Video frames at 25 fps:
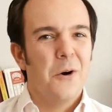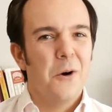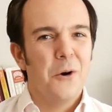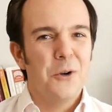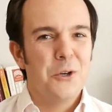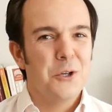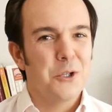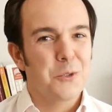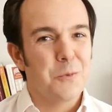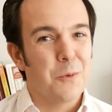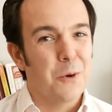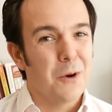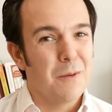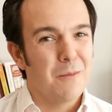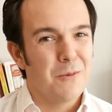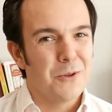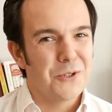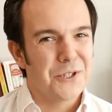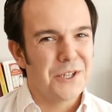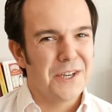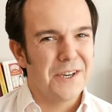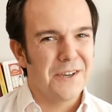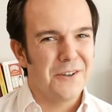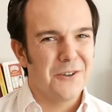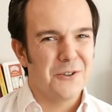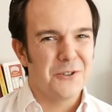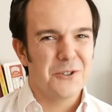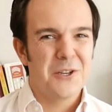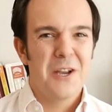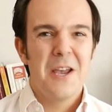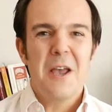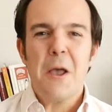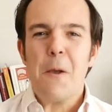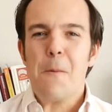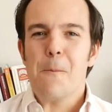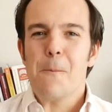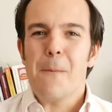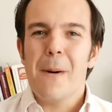Hoy nos ponemos serios.
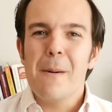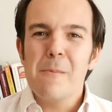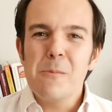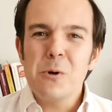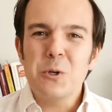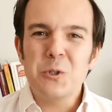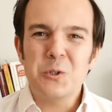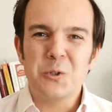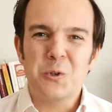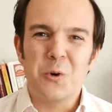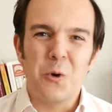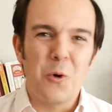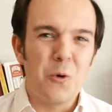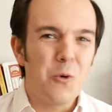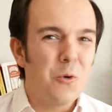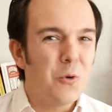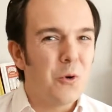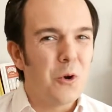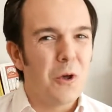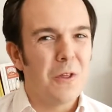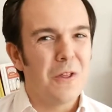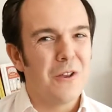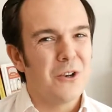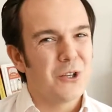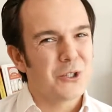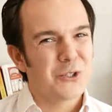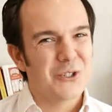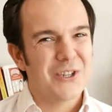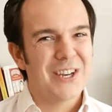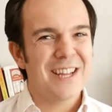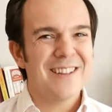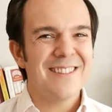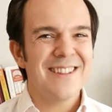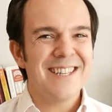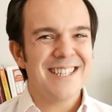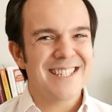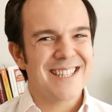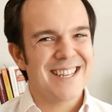Vamos con uno de los
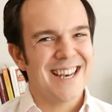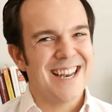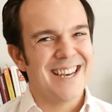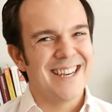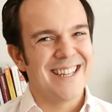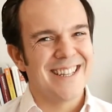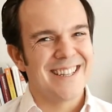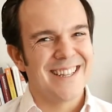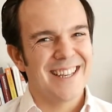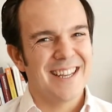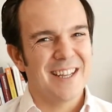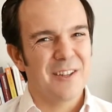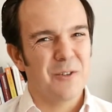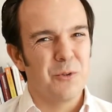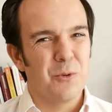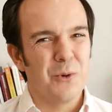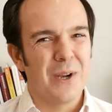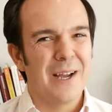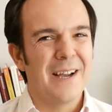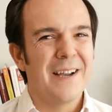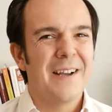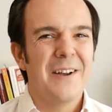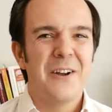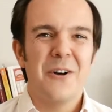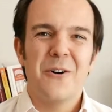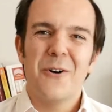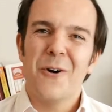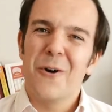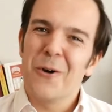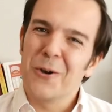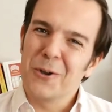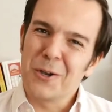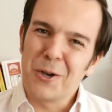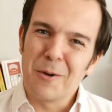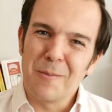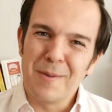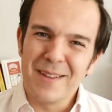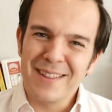grandes de la literatura.
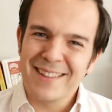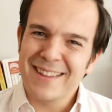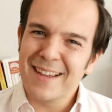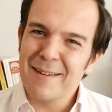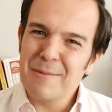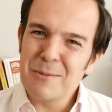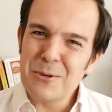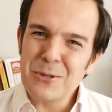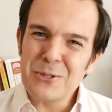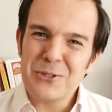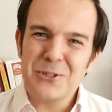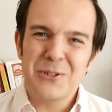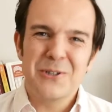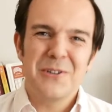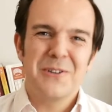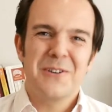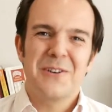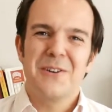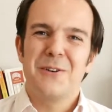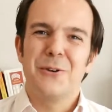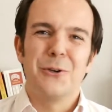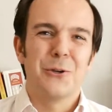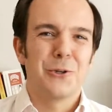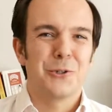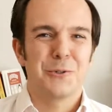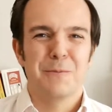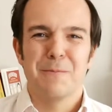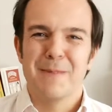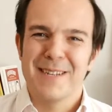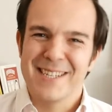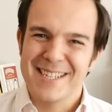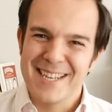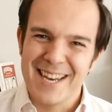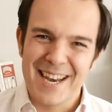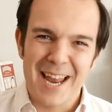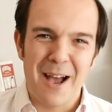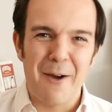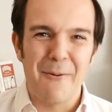Hoy comentamos Los
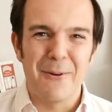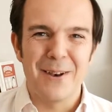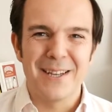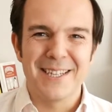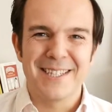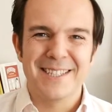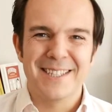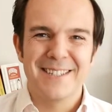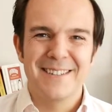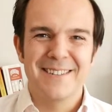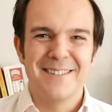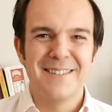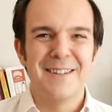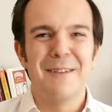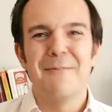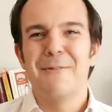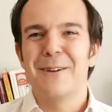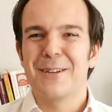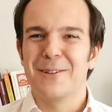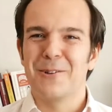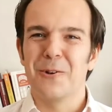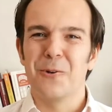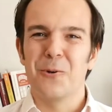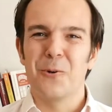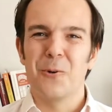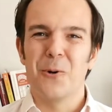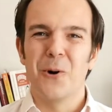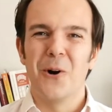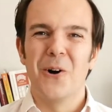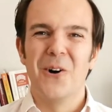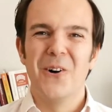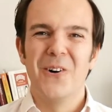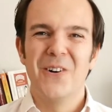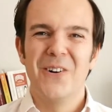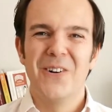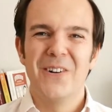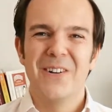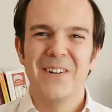Miserables, de Víctor Hugo.